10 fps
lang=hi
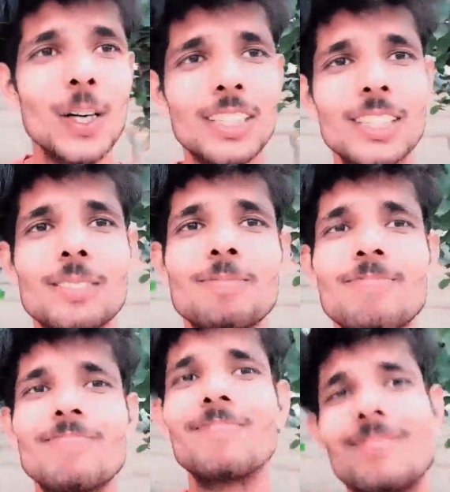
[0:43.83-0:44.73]
और
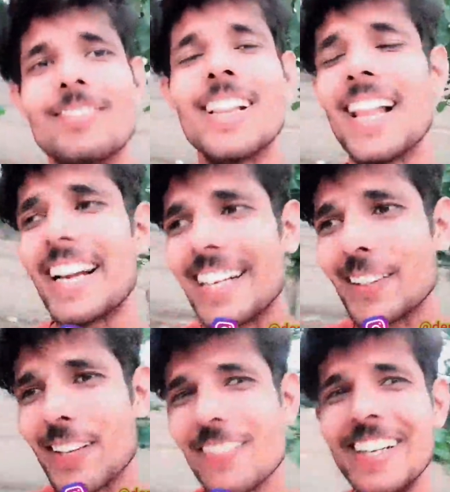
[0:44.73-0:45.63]
लाइक
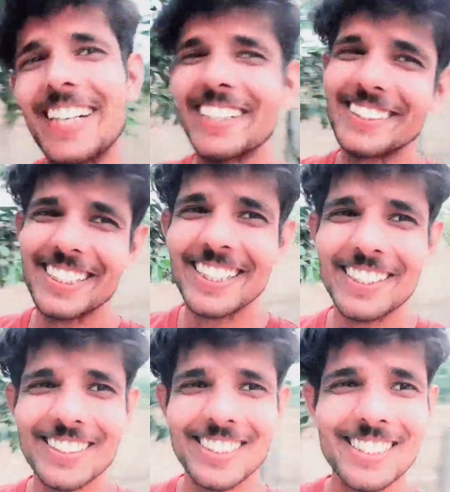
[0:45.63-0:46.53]
करो कमेंट करो शेयर
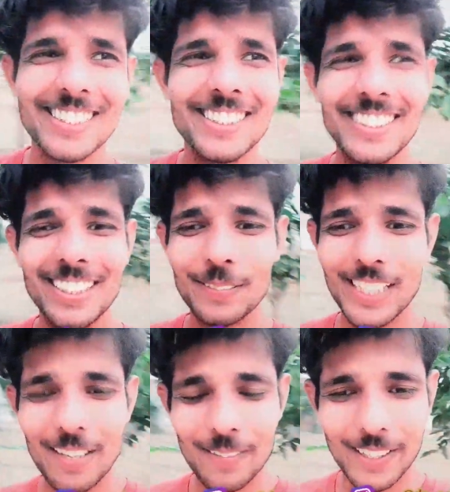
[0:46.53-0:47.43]
करो
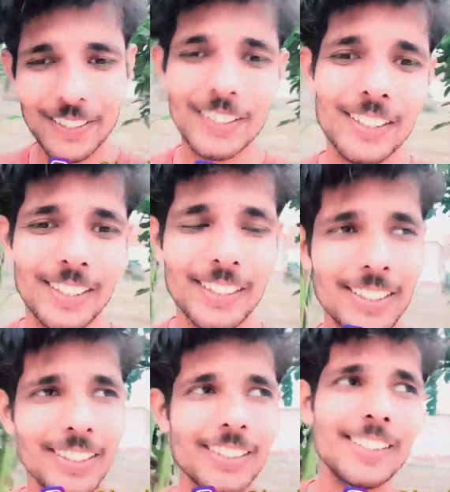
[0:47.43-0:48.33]
सब्सक्राइब करो
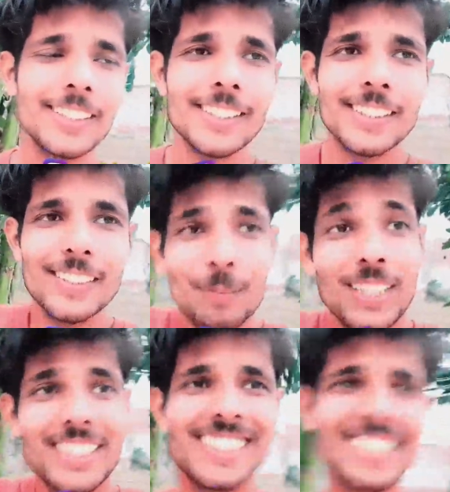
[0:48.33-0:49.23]

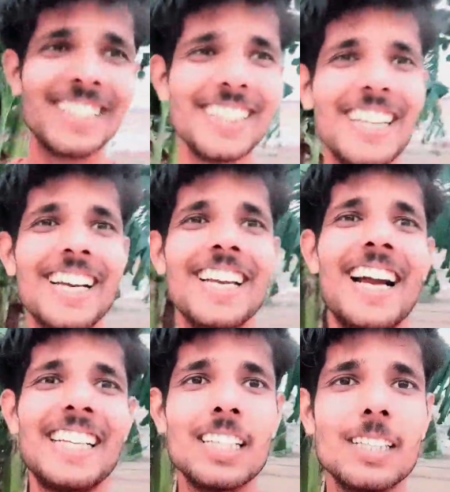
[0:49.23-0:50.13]
बस इतने कहने
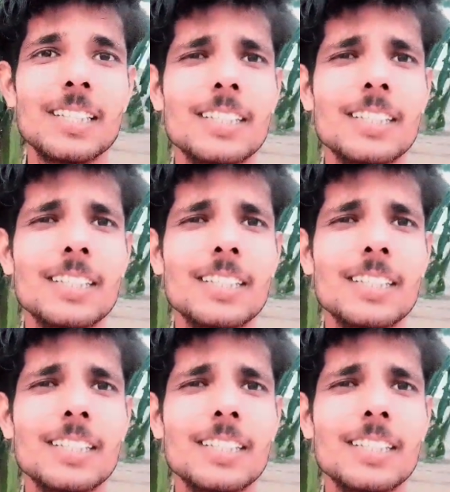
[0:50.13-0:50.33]
आए थे